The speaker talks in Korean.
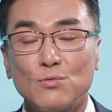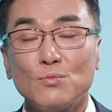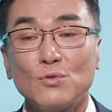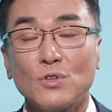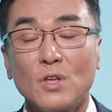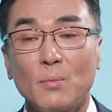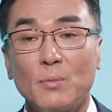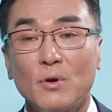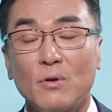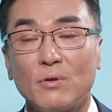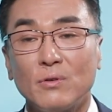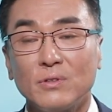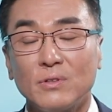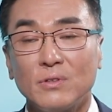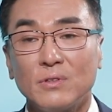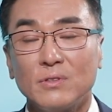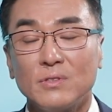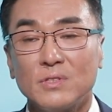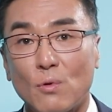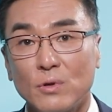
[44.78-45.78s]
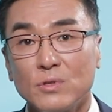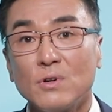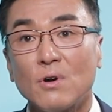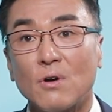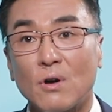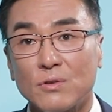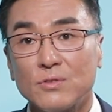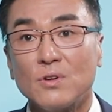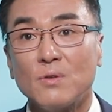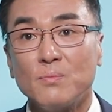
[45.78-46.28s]
충북대병원은
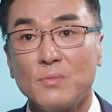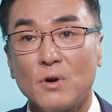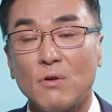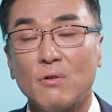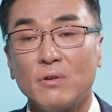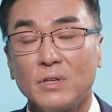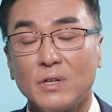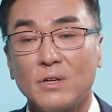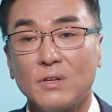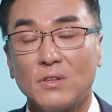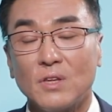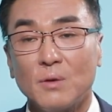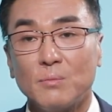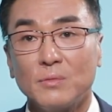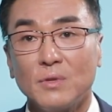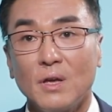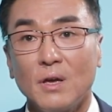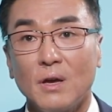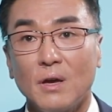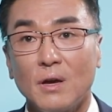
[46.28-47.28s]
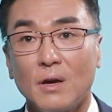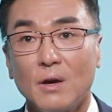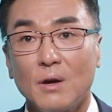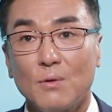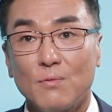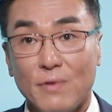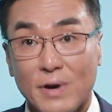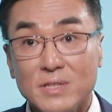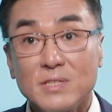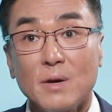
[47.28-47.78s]
권역 거점병원이기 때문에
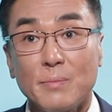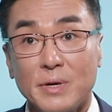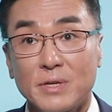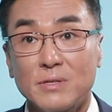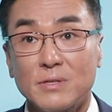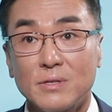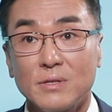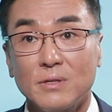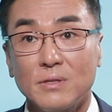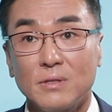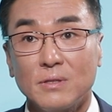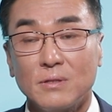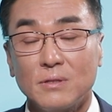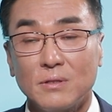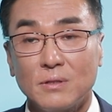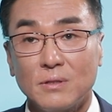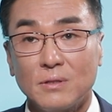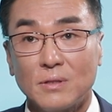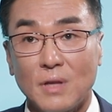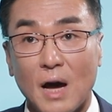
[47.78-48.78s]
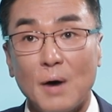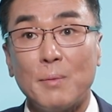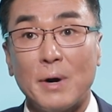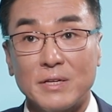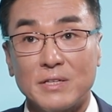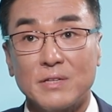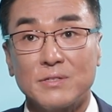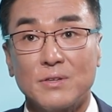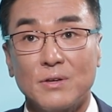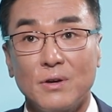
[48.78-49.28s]
파이자 백신을 다
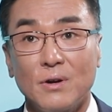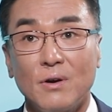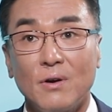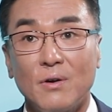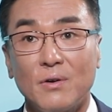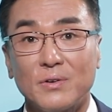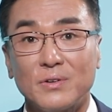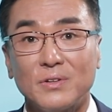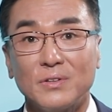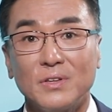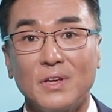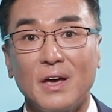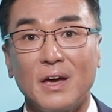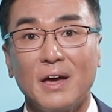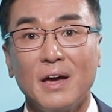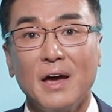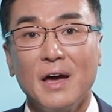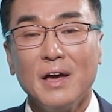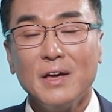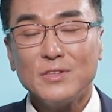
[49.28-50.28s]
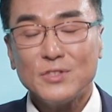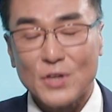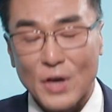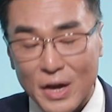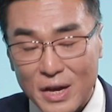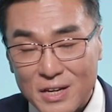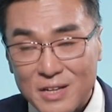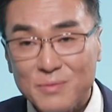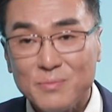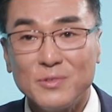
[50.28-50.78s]
맞았어요 그런데
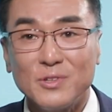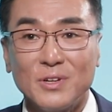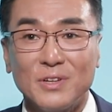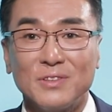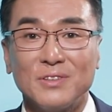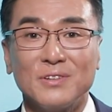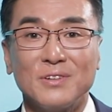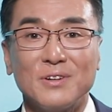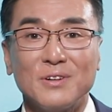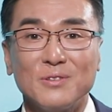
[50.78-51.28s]
제일 힘들어했던